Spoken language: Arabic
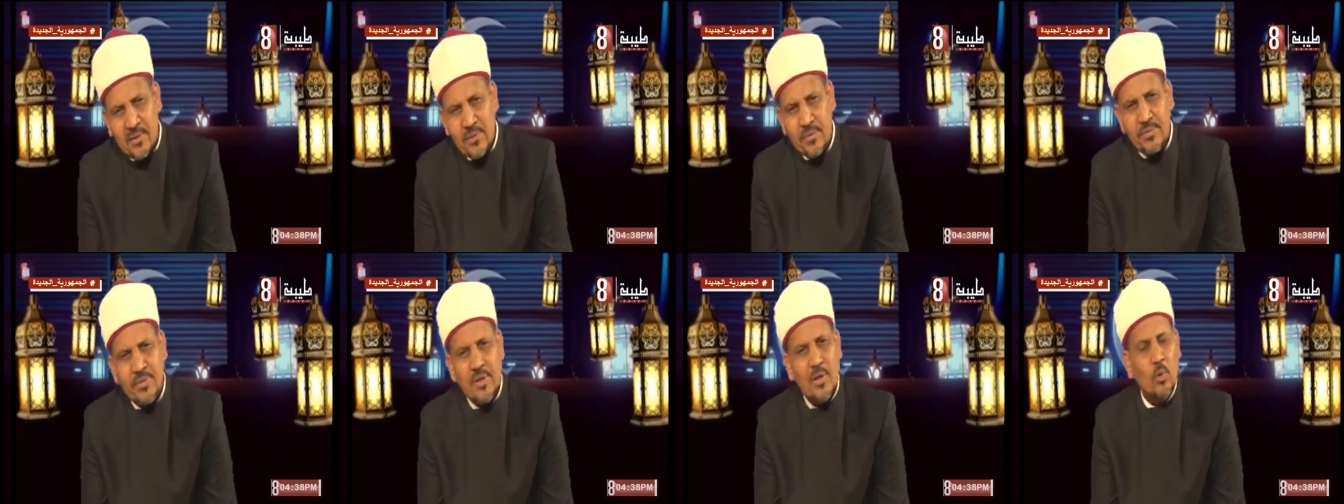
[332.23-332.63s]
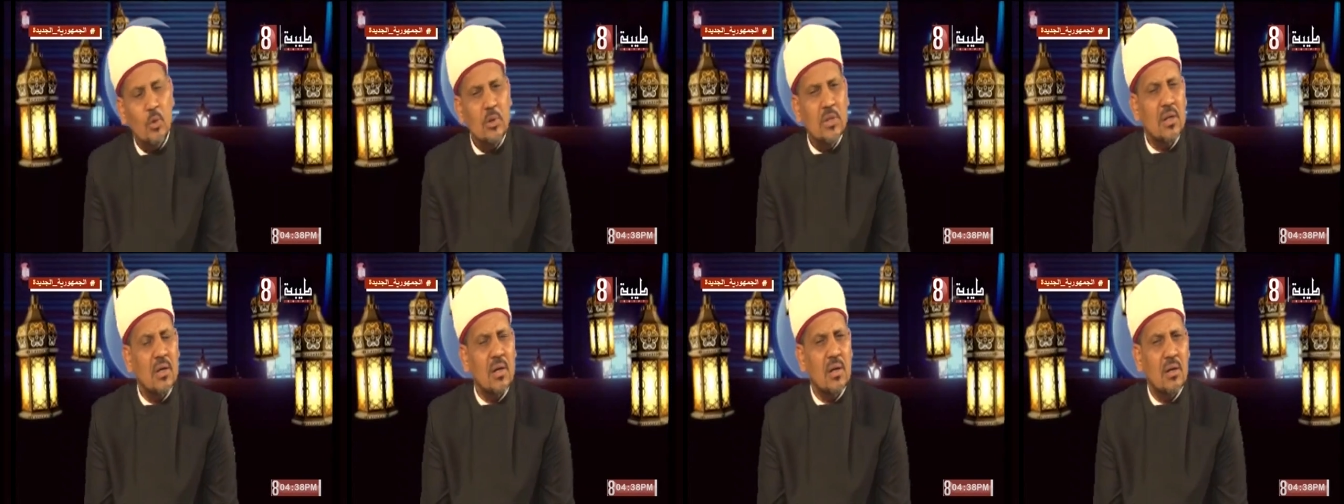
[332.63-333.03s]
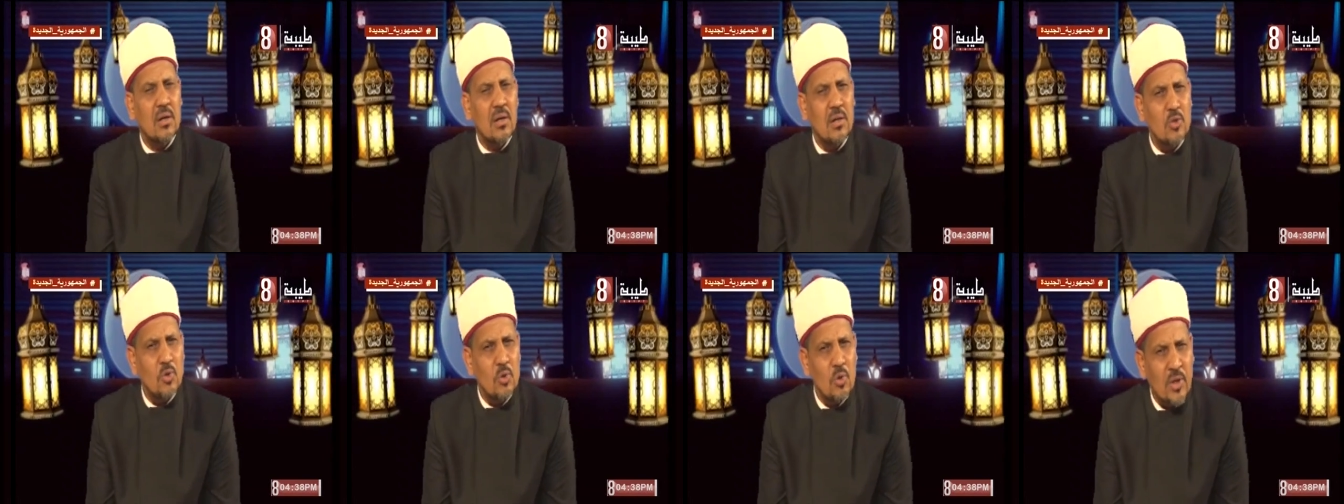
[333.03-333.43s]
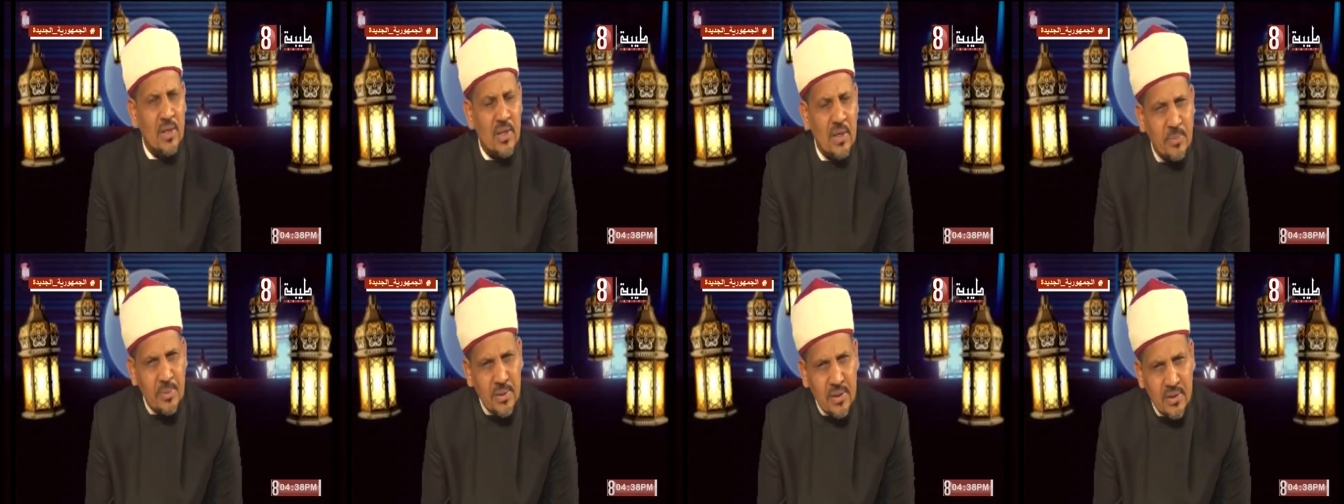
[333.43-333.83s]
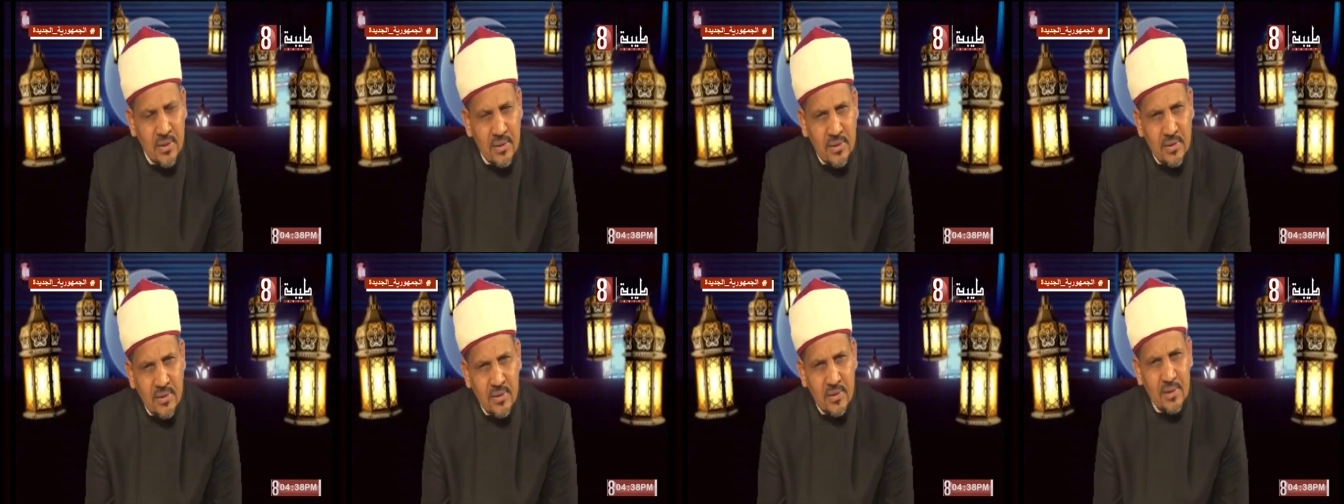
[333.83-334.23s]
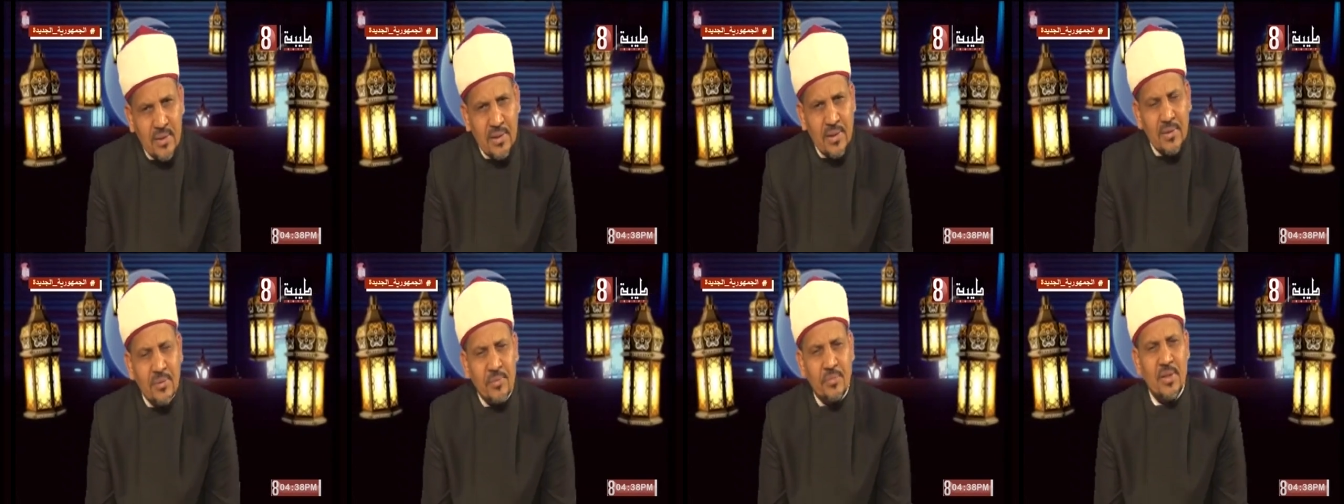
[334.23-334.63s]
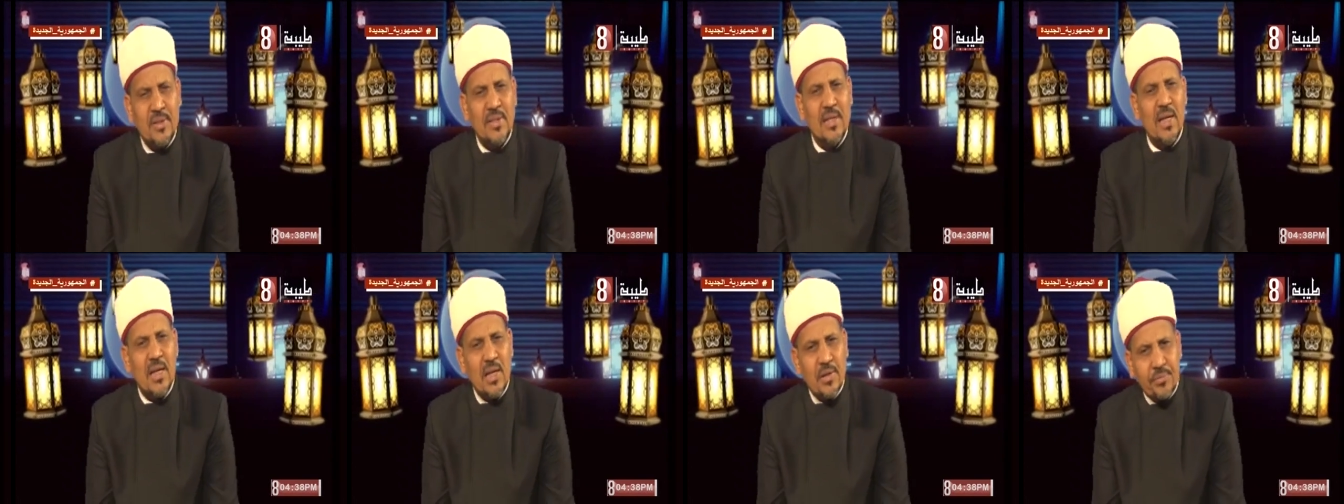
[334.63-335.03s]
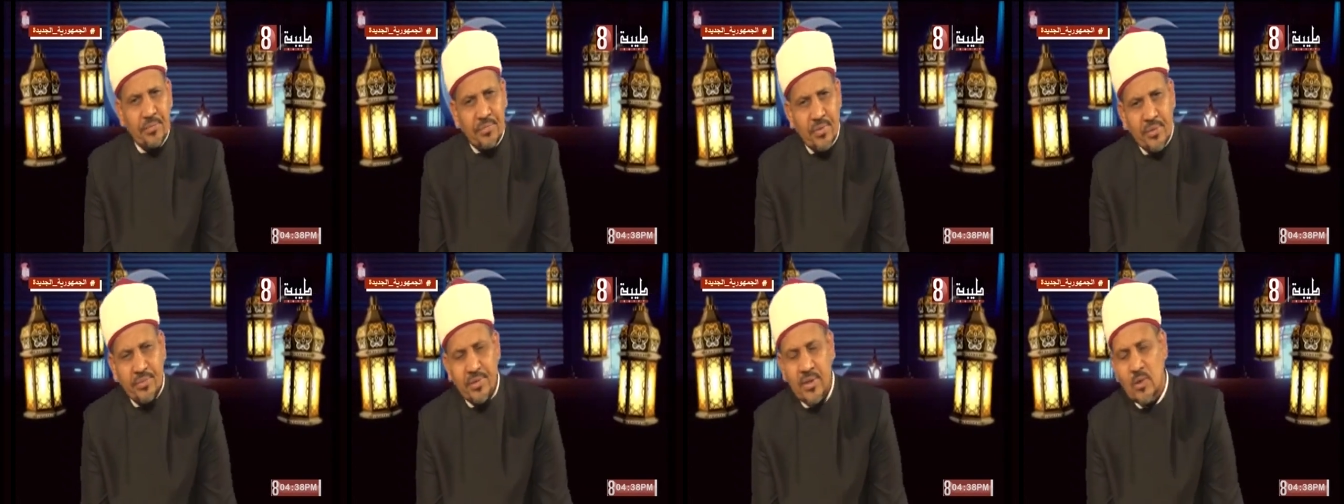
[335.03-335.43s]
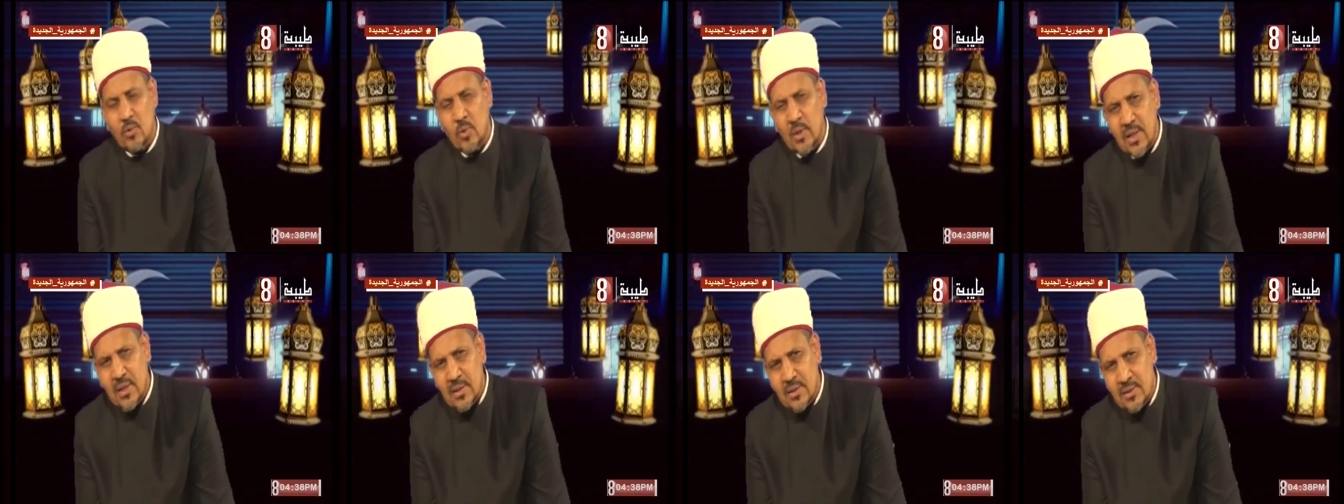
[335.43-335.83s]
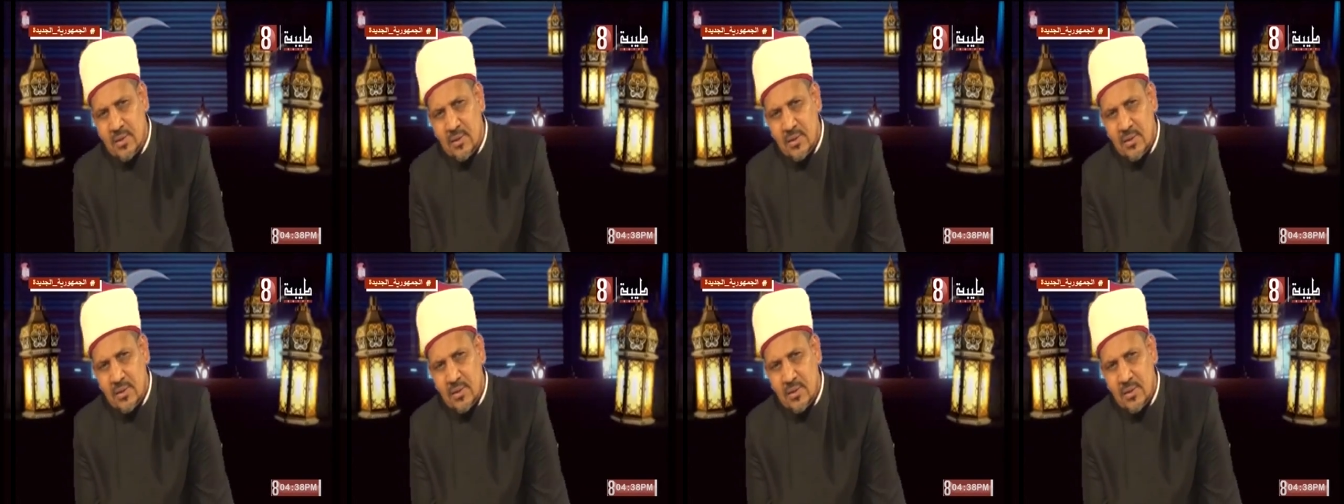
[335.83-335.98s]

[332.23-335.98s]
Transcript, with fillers: فلدغ الرجل الكبير فتأفف الولد